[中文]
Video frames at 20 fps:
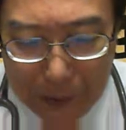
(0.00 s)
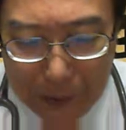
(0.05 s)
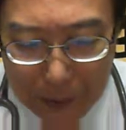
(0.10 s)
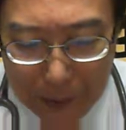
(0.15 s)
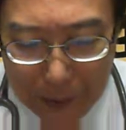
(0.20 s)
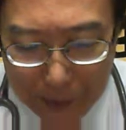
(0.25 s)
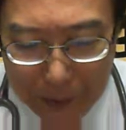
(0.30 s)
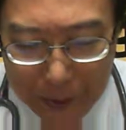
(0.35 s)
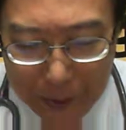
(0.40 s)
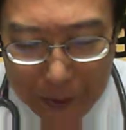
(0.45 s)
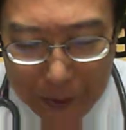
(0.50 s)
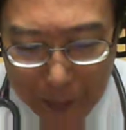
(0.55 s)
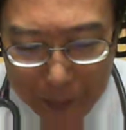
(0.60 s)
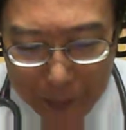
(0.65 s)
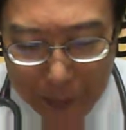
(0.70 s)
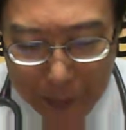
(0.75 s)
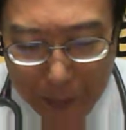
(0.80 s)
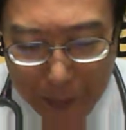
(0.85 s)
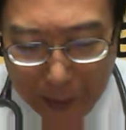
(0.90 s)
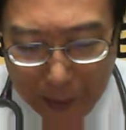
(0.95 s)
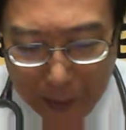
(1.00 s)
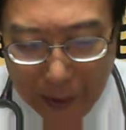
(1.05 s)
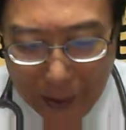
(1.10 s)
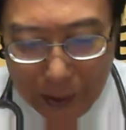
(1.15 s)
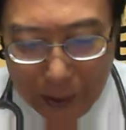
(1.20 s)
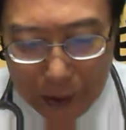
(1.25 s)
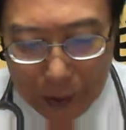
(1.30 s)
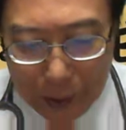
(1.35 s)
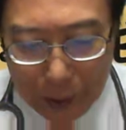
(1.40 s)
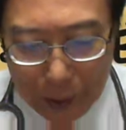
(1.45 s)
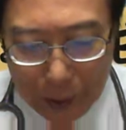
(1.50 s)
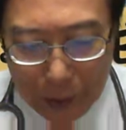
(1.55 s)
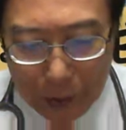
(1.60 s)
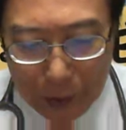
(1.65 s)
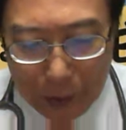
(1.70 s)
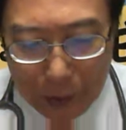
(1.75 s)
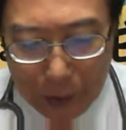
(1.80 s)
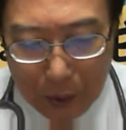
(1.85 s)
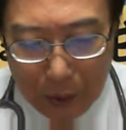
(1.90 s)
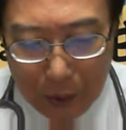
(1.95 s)
十二点七万人的时阵，
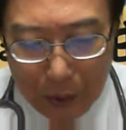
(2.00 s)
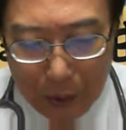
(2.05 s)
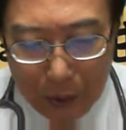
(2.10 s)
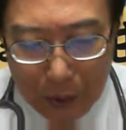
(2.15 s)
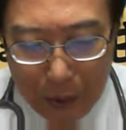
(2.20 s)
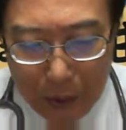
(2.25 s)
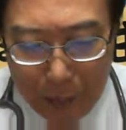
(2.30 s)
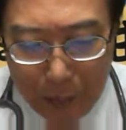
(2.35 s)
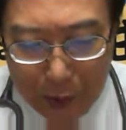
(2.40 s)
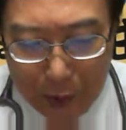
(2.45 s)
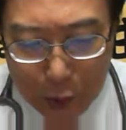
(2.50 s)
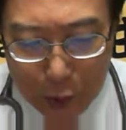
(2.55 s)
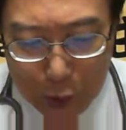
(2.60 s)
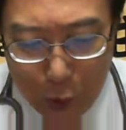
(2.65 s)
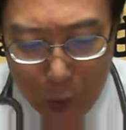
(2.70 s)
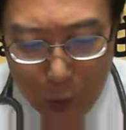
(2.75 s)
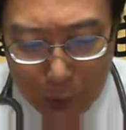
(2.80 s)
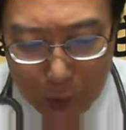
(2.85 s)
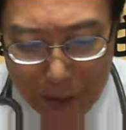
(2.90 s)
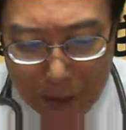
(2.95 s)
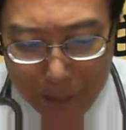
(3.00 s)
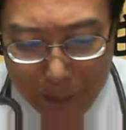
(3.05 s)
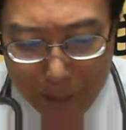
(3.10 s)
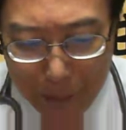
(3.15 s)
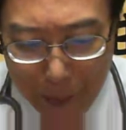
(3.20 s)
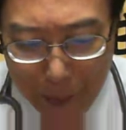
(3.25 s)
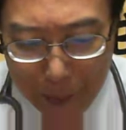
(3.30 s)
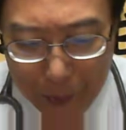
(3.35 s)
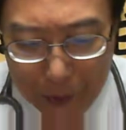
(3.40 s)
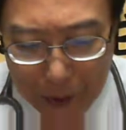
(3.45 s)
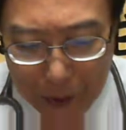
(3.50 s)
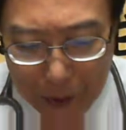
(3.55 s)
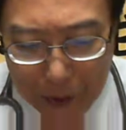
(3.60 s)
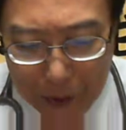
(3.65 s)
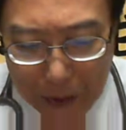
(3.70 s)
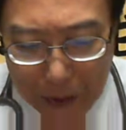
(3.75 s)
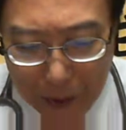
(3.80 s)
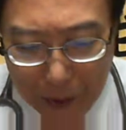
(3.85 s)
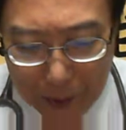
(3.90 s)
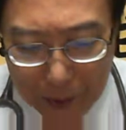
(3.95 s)
你要疏散八分钟
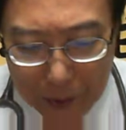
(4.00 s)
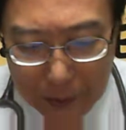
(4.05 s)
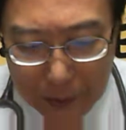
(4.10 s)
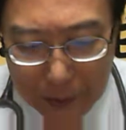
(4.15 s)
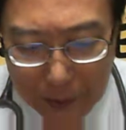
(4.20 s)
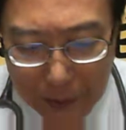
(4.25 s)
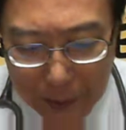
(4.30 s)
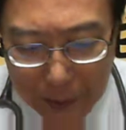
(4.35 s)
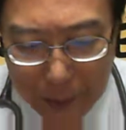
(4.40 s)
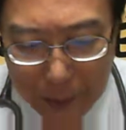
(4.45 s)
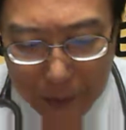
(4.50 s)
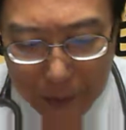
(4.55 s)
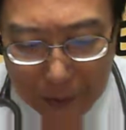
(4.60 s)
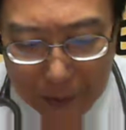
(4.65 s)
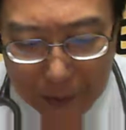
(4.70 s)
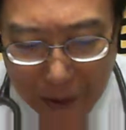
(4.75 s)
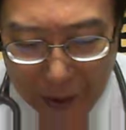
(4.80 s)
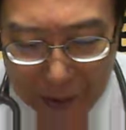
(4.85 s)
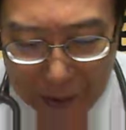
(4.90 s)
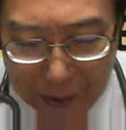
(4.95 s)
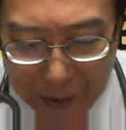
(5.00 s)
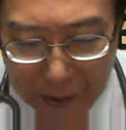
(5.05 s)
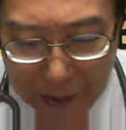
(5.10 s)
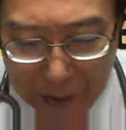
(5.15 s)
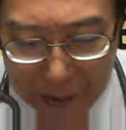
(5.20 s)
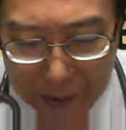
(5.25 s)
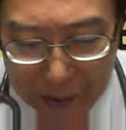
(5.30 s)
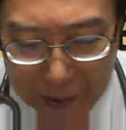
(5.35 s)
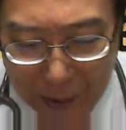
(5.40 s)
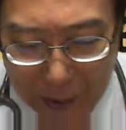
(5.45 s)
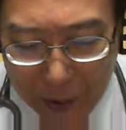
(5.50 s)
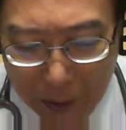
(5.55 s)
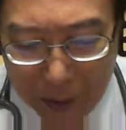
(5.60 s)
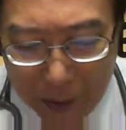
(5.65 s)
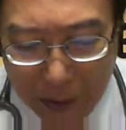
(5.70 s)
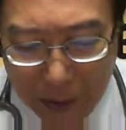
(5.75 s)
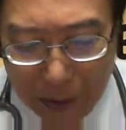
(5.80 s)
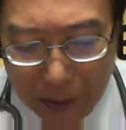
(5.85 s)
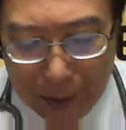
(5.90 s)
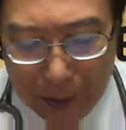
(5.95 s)
以后，还阁有两个层楼
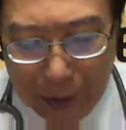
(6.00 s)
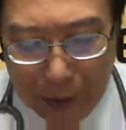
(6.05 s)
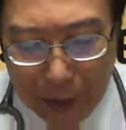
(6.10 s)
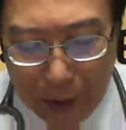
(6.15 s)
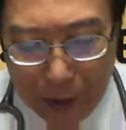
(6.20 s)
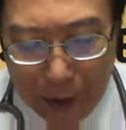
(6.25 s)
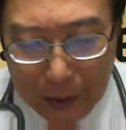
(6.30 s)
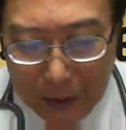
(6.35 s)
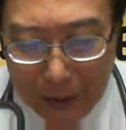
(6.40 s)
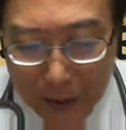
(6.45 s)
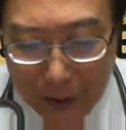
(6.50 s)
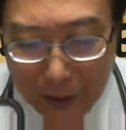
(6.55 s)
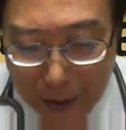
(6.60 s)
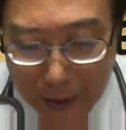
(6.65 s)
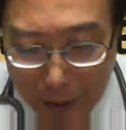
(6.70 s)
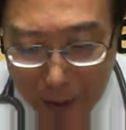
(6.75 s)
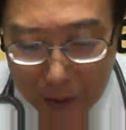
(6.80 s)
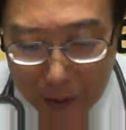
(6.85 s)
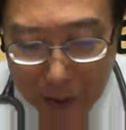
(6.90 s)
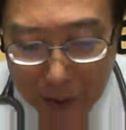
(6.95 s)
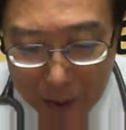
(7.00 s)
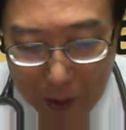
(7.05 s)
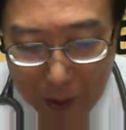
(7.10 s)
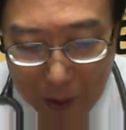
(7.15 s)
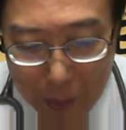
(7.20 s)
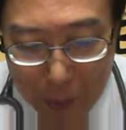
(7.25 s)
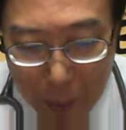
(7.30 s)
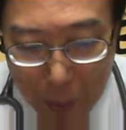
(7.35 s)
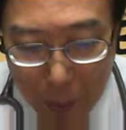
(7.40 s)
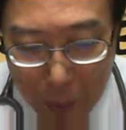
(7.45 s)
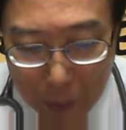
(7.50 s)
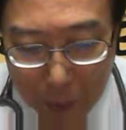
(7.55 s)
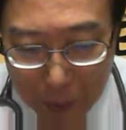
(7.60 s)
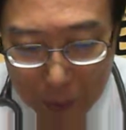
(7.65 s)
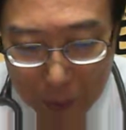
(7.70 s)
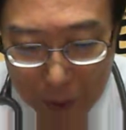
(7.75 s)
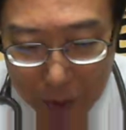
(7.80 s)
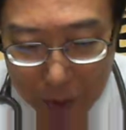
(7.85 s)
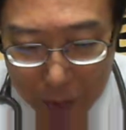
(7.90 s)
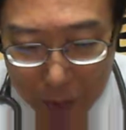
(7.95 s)
的人，两个楼的人啊无法
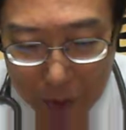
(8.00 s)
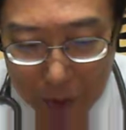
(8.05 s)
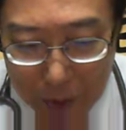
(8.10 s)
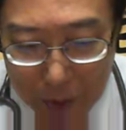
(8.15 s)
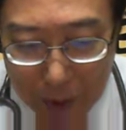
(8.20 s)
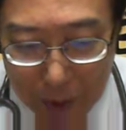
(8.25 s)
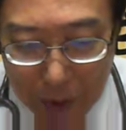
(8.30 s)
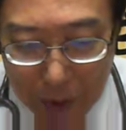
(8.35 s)
度离开